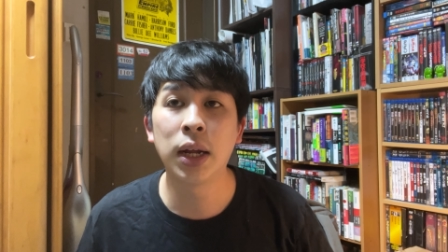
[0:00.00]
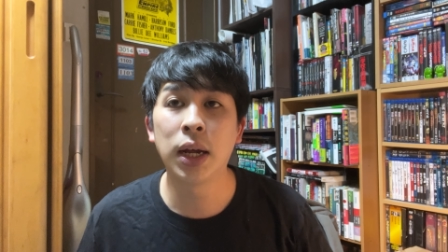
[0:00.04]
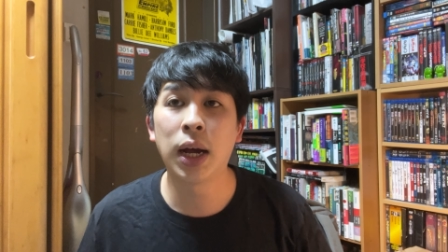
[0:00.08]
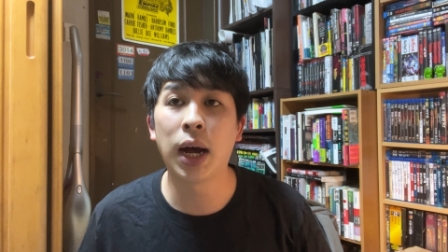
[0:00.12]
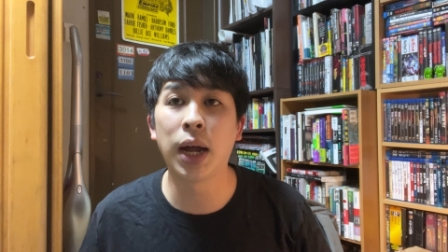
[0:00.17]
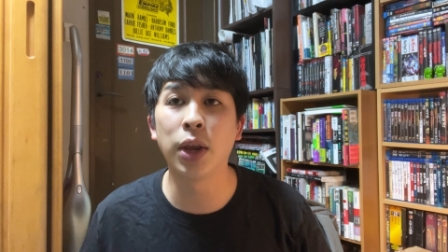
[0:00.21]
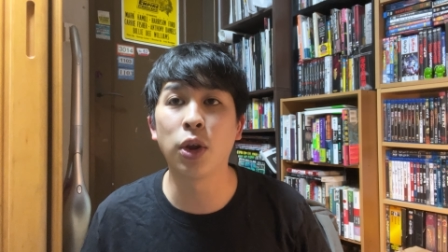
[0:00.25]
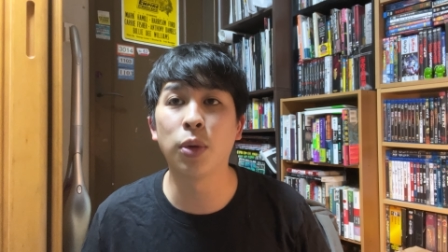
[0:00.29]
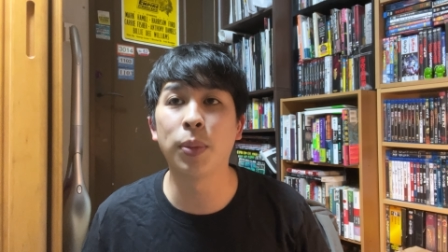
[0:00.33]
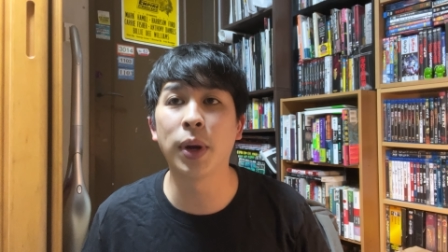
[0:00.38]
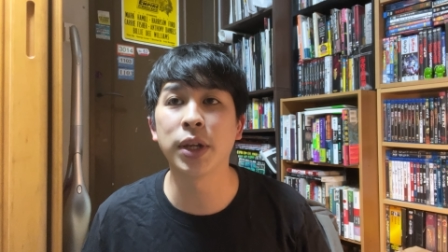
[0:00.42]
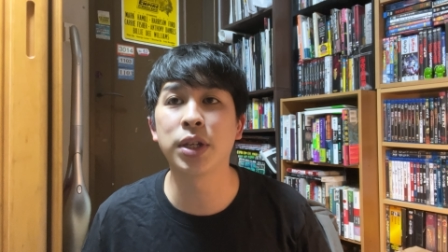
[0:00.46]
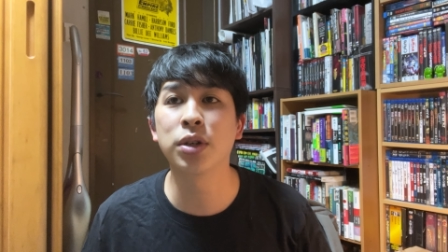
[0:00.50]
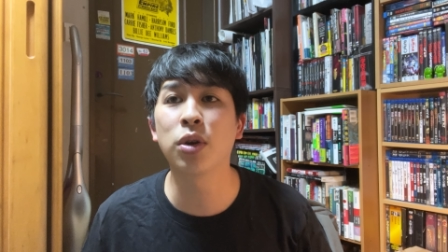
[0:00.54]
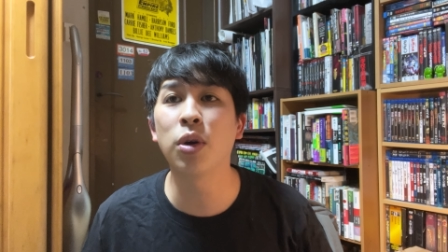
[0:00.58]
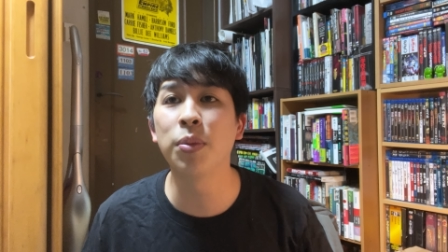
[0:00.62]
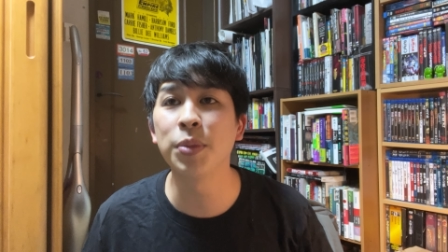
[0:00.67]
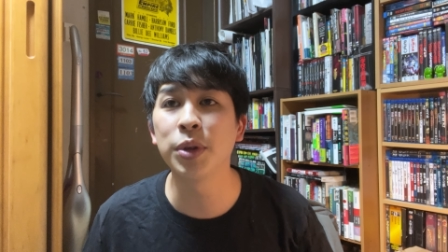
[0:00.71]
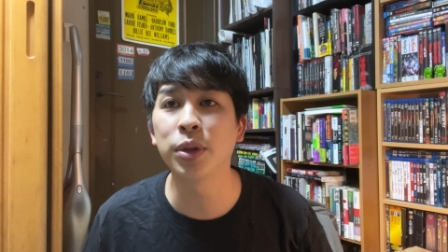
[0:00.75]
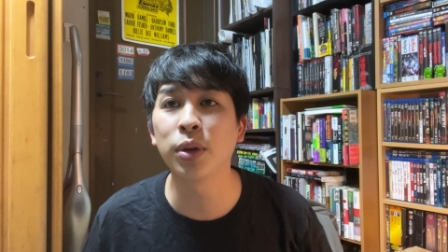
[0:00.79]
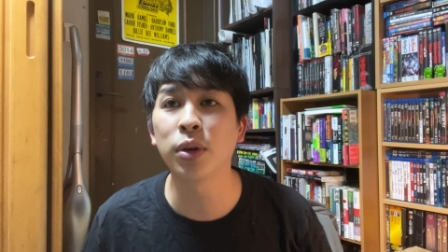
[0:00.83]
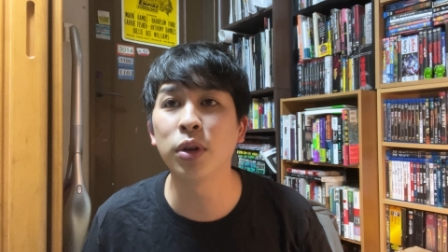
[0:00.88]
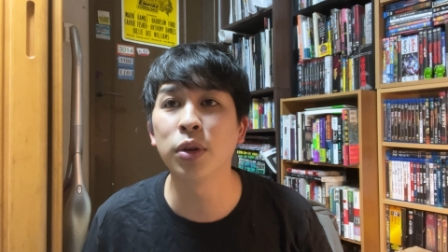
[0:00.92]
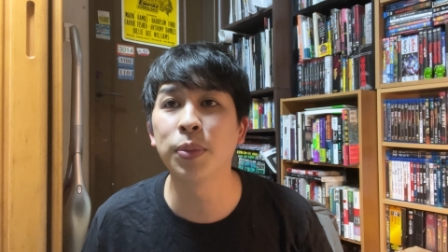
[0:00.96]
あの、待ち込
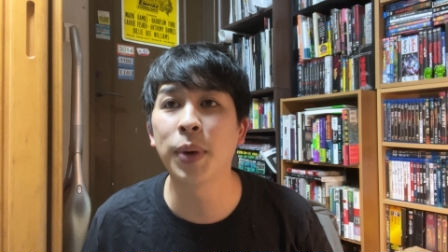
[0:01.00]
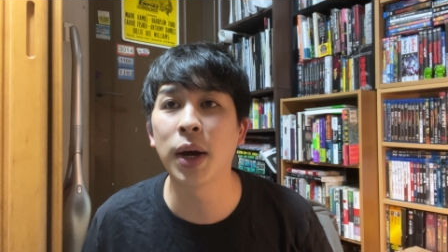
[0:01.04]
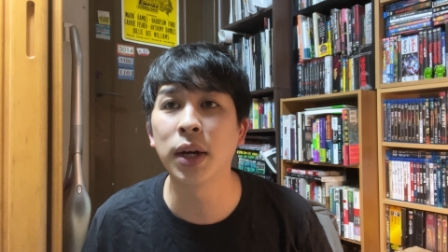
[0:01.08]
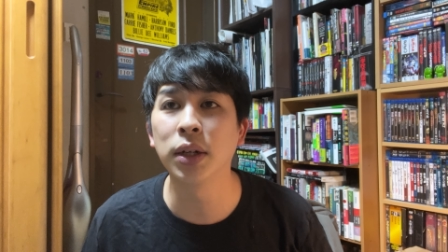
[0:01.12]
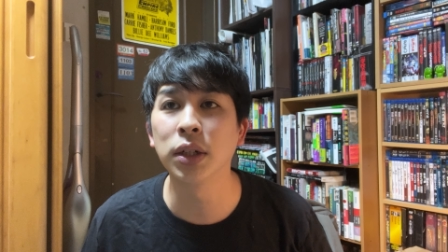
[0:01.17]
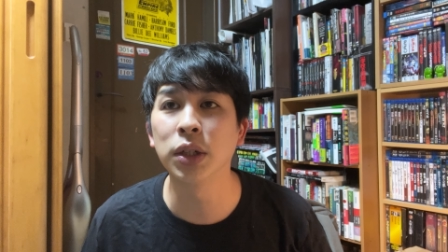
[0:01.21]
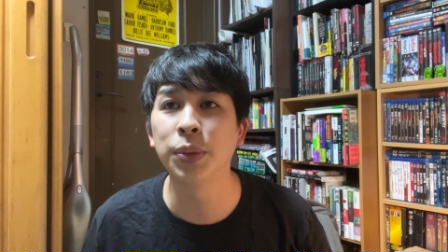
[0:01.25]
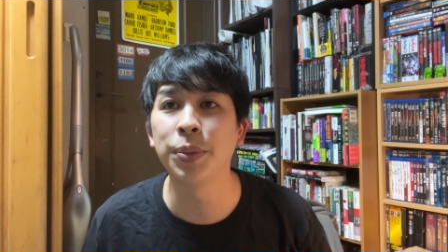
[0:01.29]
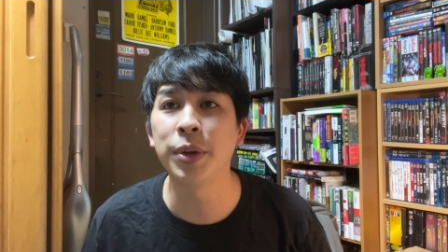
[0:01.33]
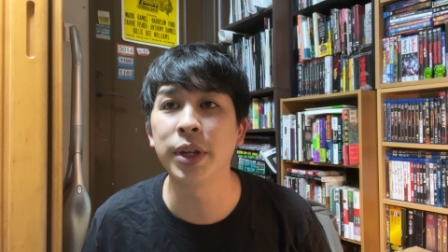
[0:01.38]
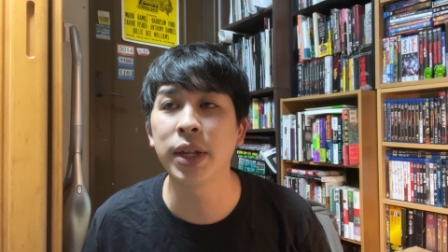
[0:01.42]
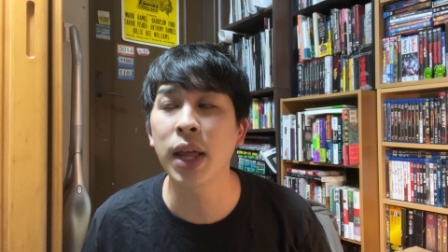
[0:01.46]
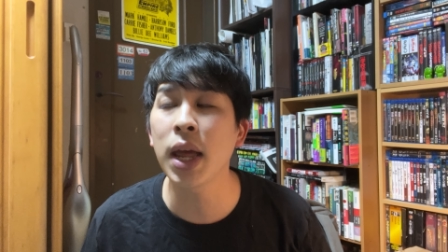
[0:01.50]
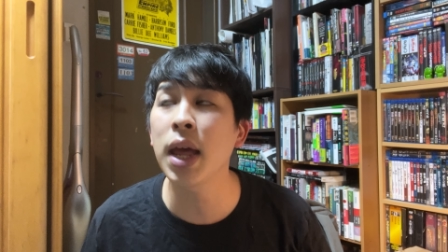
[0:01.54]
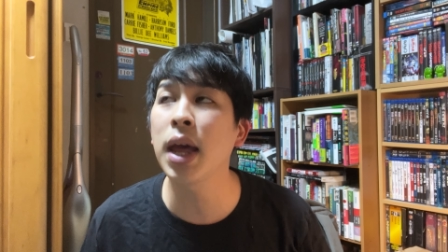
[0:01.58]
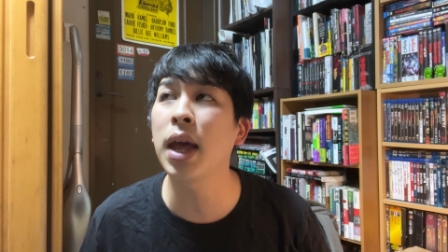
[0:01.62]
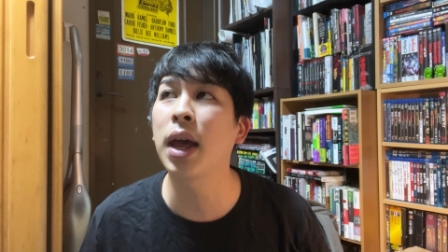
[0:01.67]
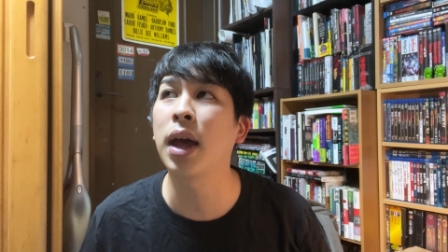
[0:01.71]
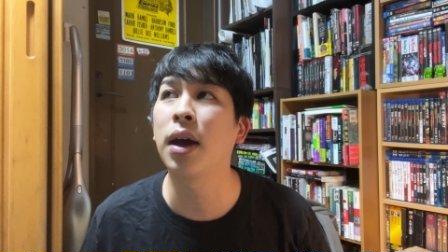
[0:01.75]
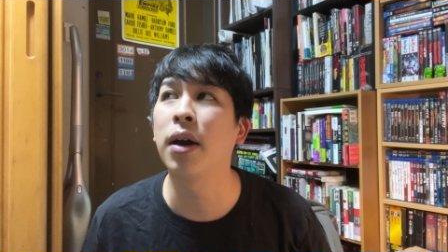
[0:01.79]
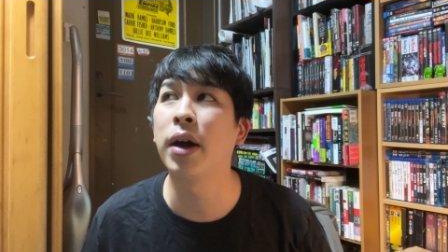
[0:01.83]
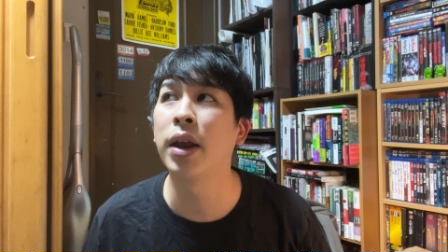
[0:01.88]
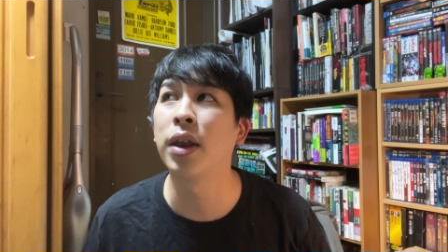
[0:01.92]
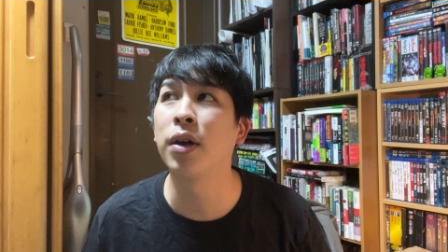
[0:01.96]
みという番組
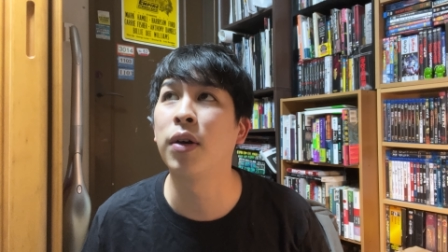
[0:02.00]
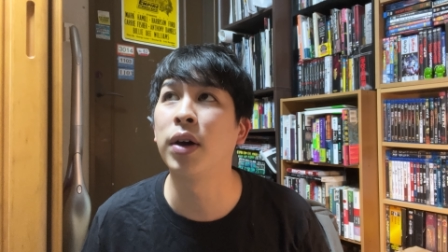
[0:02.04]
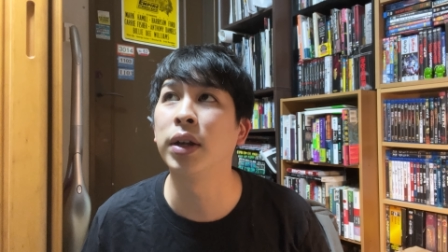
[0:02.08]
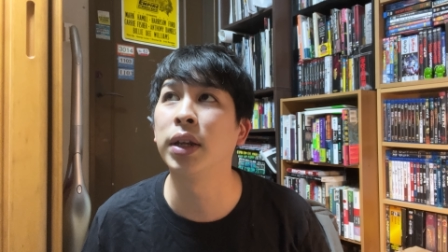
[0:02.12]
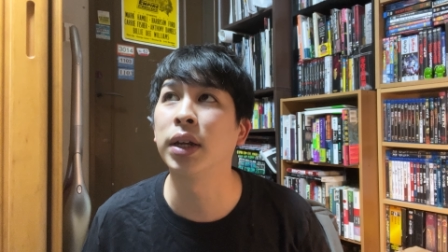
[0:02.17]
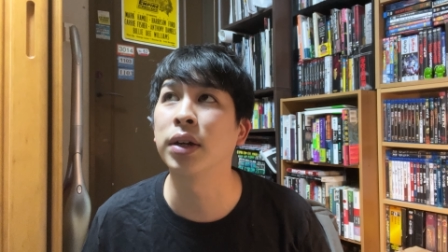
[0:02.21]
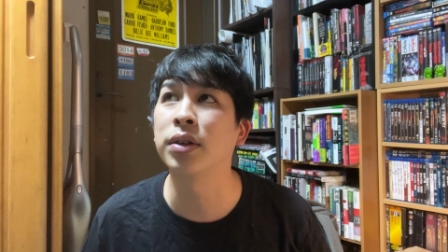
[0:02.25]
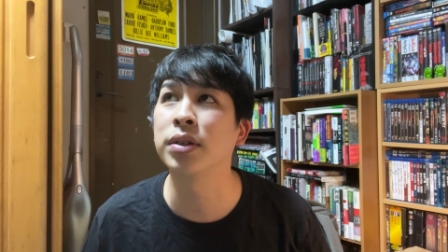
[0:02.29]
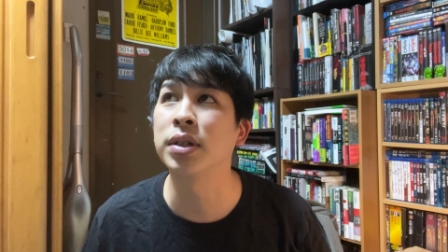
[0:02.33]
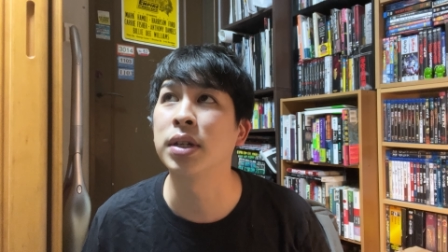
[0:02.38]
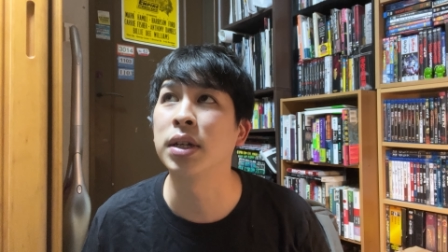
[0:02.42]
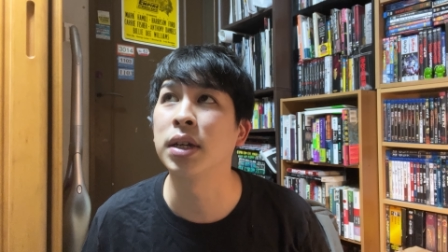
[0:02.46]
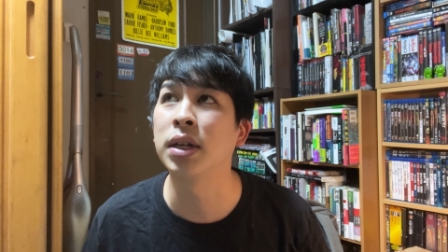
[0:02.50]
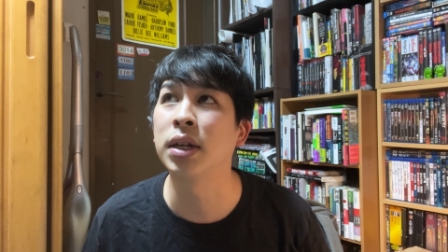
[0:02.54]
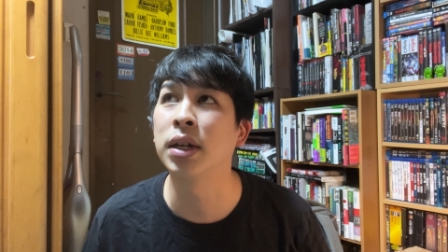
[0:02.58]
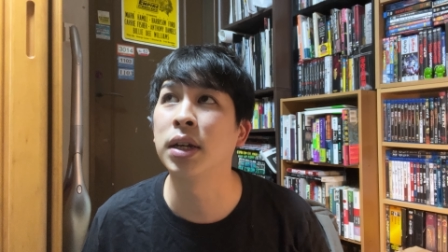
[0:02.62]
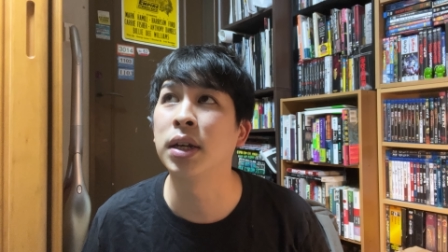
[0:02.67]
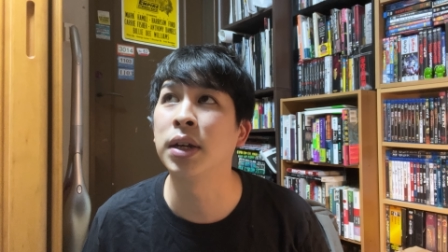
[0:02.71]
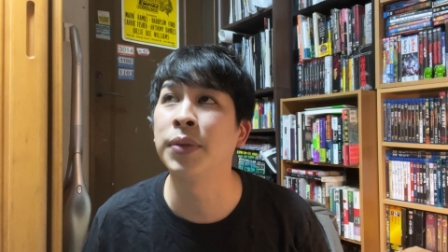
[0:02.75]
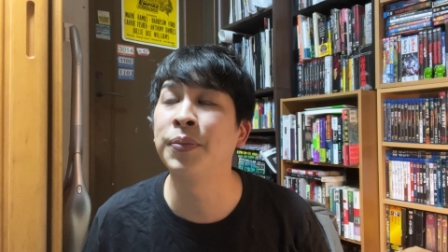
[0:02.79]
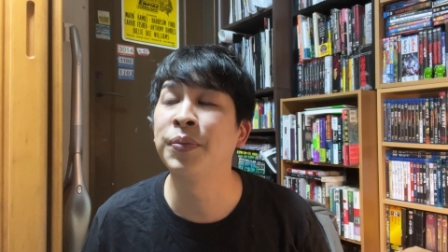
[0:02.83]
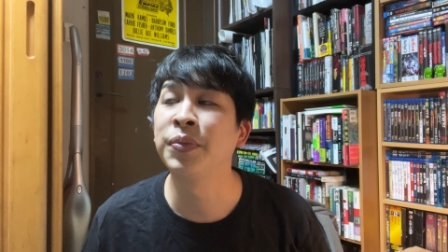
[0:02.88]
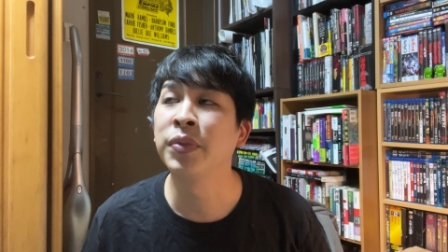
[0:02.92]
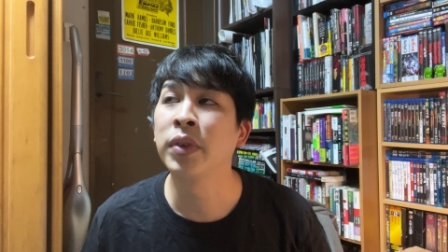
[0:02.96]
で、あの、
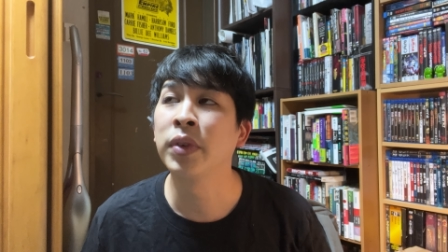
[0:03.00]
私、